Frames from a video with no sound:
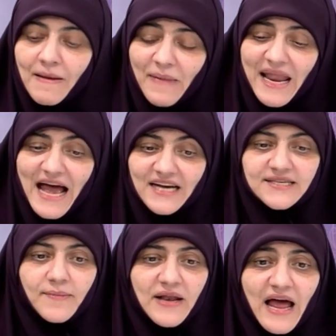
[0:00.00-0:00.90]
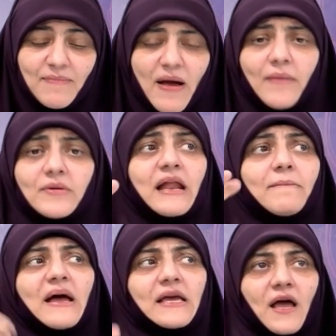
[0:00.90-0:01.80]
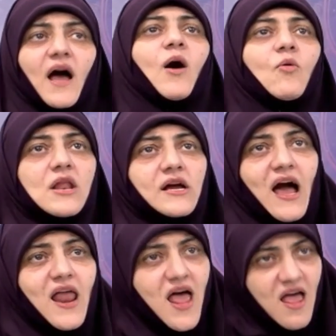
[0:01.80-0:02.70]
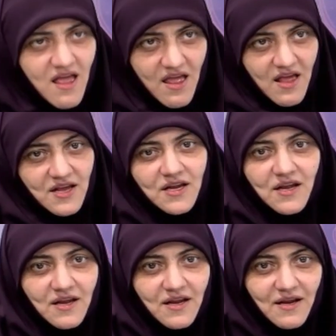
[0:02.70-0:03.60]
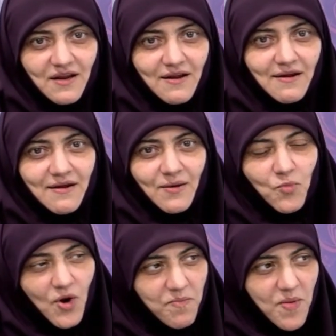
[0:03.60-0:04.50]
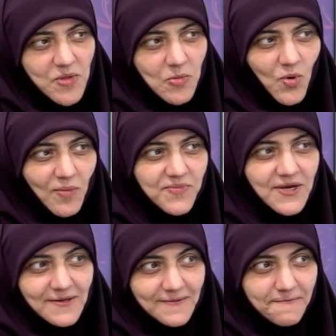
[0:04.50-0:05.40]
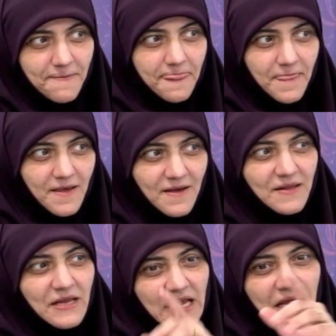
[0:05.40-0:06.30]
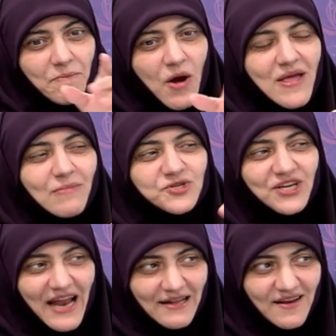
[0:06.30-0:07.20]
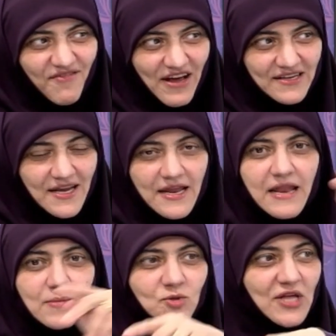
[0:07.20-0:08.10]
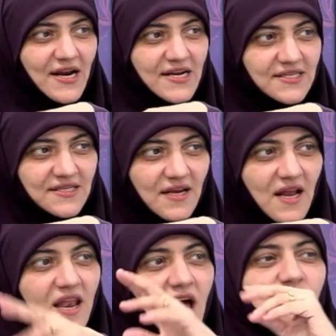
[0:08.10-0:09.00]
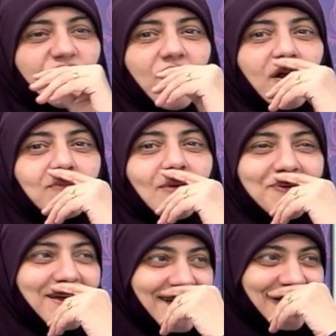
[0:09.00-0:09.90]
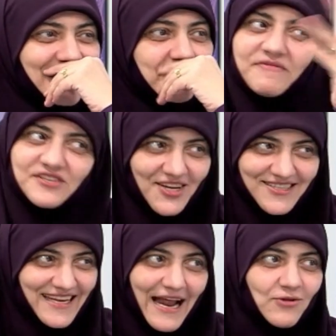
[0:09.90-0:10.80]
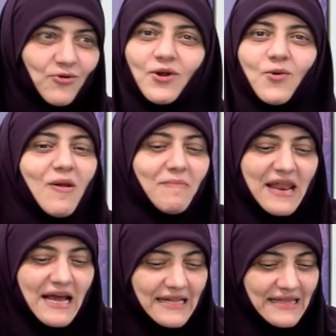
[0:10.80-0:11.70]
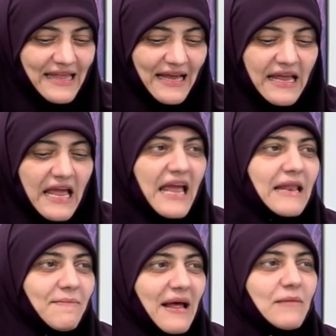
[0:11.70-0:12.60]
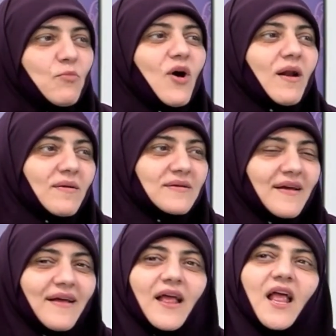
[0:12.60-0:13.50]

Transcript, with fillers: لما انا اكسب القلب هعمل لما اجي اقول لك على مربي من المربين ما هي المشكله عندنا في حاجتين ان المدرس نعم. لا يفرق ما بين ما فيش اصلا عنده غير هو المنهج التع... نعم. المجرد